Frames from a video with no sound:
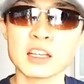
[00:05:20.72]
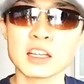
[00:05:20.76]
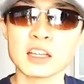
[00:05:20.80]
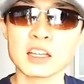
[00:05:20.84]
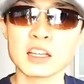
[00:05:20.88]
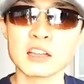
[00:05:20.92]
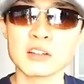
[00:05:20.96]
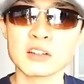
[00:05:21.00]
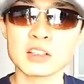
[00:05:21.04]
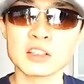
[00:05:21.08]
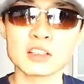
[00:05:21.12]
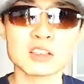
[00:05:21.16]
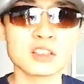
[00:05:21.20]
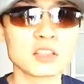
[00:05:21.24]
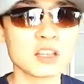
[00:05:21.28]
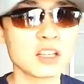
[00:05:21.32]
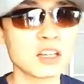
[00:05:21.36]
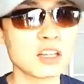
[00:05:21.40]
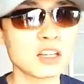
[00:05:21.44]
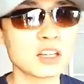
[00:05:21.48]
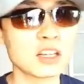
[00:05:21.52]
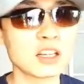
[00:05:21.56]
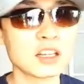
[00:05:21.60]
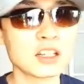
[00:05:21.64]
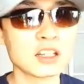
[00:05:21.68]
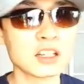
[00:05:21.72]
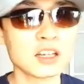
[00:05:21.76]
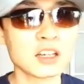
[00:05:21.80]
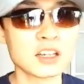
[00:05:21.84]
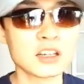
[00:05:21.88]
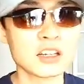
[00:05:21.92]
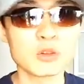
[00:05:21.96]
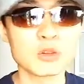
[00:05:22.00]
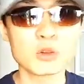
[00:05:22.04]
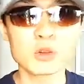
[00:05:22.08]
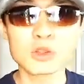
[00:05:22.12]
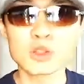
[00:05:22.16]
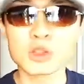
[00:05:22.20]
えー、私定価で
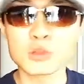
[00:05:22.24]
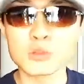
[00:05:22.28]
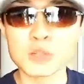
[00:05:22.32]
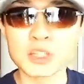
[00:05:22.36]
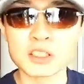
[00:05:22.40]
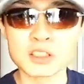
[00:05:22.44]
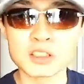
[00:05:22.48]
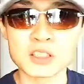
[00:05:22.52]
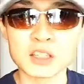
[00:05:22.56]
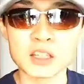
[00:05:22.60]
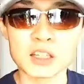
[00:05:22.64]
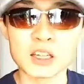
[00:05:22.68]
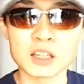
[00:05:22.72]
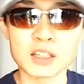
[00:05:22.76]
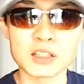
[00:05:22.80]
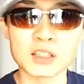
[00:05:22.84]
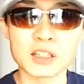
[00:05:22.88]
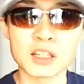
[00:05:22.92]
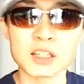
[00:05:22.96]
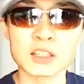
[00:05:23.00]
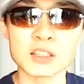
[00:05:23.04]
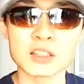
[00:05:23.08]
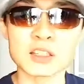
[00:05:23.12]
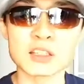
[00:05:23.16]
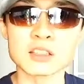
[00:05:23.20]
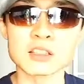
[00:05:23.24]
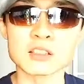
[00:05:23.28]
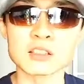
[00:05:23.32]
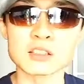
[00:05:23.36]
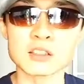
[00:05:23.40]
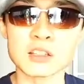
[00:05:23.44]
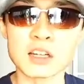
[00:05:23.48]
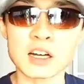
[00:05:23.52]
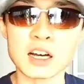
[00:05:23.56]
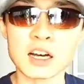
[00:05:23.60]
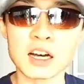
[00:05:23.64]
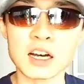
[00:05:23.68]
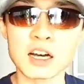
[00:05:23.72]
オッシュマンズで買ったんです
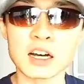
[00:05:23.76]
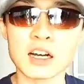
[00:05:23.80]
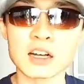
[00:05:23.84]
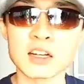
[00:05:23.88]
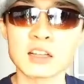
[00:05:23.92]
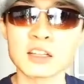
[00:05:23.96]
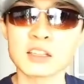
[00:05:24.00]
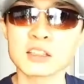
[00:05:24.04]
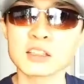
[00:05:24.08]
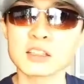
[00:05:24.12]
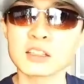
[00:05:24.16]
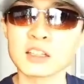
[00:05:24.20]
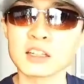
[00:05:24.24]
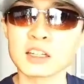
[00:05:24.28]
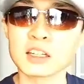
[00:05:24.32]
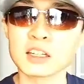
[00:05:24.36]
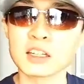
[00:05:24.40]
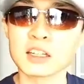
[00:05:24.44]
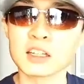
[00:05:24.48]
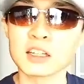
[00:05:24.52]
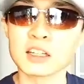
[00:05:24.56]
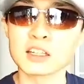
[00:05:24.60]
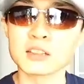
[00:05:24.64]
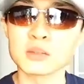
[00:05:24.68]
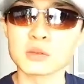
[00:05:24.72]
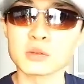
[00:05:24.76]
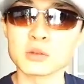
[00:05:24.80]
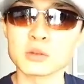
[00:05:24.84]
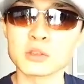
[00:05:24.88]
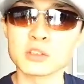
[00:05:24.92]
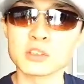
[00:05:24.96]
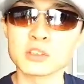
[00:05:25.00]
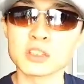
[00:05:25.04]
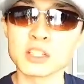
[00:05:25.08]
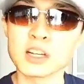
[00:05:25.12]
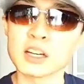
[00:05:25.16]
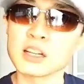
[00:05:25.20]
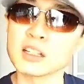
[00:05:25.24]
が、えー、その時に
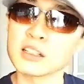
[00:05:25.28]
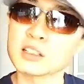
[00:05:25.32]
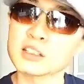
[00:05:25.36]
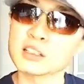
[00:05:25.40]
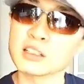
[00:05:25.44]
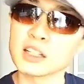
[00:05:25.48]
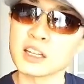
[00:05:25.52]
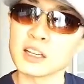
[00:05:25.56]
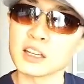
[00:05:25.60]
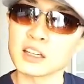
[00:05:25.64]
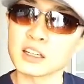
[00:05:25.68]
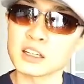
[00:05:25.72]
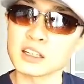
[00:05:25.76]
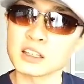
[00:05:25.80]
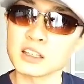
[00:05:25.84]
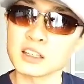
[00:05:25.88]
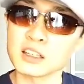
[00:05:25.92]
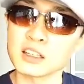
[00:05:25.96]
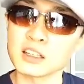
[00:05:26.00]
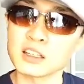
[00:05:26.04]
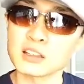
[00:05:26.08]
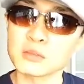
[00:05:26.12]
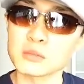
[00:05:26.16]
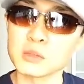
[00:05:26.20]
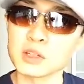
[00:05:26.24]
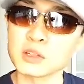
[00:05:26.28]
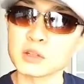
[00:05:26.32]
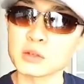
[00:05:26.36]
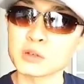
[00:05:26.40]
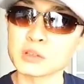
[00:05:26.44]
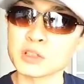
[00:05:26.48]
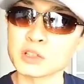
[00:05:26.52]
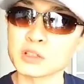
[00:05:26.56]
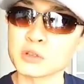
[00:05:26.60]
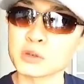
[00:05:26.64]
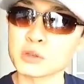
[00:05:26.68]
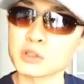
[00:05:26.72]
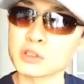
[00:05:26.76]

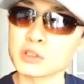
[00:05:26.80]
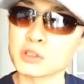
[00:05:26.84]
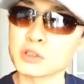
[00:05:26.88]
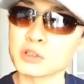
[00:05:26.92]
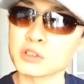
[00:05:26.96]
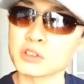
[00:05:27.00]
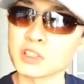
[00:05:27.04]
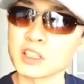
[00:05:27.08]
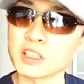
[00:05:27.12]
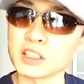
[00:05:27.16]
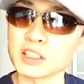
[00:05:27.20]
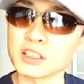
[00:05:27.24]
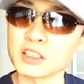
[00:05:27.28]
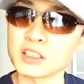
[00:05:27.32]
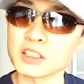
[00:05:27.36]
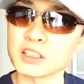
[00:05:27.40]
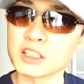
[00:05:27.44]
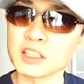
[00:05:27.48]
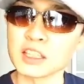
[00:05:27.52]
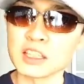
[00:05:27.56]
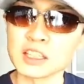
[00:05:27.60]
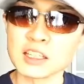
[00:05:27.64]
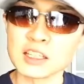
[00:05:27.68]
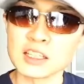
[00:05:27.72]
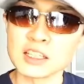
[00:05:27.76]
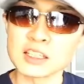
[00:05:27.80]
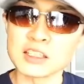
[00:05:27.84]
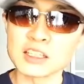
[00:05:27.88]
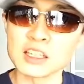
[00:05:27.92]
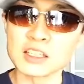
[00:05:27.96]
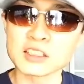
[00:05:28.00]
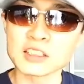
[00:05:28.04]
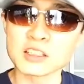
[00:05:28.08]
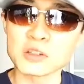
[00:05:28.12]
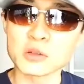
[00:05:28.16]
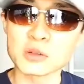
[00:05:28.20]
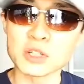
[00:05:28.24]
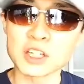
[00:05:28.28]
3456円
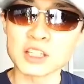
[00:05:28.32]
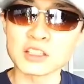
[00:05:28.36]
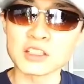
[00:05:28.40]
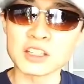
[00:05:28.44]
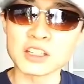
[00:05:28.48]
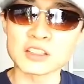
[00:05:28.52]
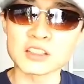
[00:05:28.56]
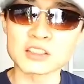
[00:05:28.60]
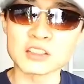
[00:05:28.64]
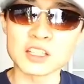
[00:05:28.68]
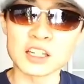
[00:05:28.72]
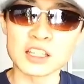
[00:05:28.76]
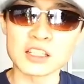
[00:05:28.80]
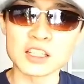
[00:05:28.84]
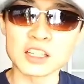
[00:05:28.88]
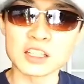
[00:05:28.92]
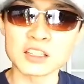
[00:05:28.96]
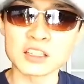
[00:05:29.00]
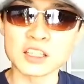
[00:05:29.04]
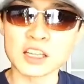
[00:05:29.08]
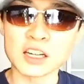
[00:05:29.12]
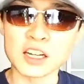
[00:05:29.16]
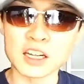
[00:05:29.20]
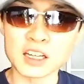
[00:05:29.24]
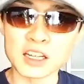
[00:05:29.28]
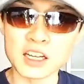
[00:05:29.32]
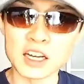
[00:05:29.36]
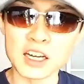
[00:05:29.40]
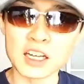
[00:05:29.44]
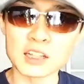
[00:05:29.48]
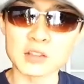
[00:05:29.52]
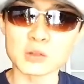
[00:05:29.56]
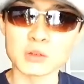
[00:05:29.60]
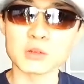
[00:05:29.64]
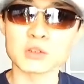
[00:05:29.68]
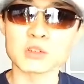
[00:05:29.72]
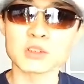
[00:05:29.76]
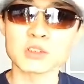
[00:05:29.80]
3500円ぐらいだったかな
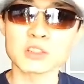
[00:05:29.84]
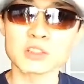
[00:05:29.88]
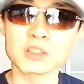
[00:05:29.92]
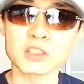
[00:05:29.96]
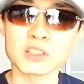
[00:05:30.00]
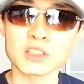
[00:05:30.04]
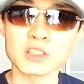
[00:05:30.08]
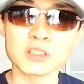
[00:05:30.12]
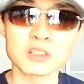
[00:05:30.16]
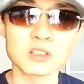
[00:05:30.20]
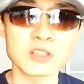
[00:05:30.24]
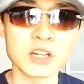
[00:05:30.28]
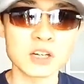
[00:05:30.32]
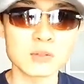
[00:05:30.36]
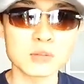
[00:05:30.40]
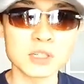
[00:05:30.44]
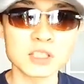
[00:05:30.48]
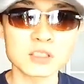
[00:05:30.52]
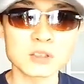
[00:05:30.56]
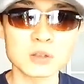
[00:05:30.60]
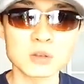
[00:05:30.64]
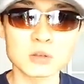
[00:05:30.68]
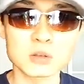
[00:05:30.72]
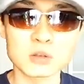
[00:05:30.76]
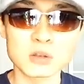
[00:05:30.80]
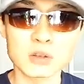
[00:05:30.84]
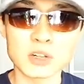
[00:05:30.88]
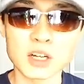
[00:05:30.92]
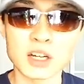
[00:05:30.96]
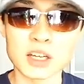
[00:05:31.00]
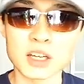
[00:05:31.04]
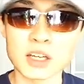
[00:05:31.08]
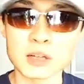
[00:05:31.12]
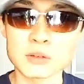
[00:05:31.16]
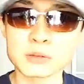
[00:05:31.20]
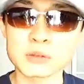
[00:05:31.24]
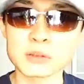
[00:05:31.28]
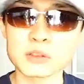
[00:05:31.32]
と。一応 Amazon とか
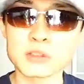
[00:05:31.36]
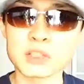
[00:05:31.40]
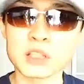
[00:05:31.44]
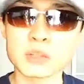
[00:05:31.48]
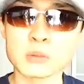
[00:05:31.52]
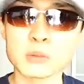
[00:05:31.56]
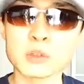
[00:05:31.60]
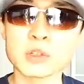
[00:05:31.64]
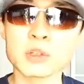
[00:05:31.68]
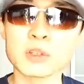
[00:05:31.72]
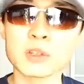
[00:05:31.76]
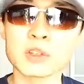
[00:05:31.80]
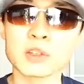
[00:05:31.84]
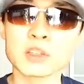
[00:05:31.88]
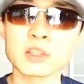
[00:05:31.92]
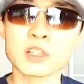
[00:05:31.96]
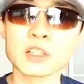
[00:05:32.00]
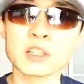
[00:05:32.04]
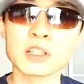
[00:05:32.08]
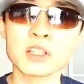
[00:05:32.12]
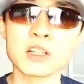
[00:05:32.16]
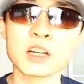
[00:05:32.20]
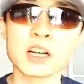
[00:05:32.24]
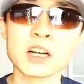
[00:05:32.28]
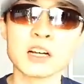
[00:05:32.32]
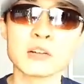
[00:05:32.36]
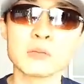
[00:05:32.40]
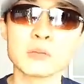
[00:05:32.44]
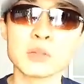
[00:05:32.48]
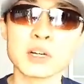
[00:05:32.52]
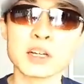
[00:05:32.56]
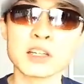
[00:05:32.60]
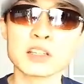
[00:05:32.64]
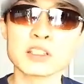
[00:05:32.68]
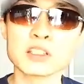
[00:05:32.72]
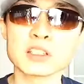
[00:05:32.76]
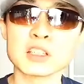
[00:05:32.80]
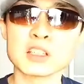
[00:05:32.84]
Yahoo でも販
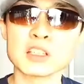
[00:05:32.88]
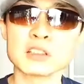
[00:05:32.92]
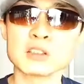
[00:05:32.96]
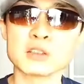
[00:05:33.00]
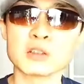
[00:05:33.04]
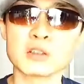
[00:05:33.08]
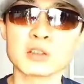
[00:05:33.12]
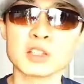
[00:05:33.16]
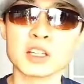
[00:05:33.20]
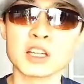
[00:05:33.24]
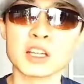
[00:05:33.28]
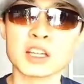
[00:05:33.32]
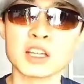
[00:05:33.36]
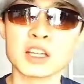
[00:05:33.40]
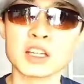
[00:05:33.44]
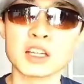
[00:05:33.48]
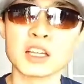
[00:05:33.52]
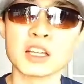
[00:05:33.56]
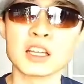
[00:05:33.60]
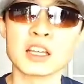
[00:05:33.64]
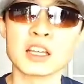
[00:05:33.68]
売しているので、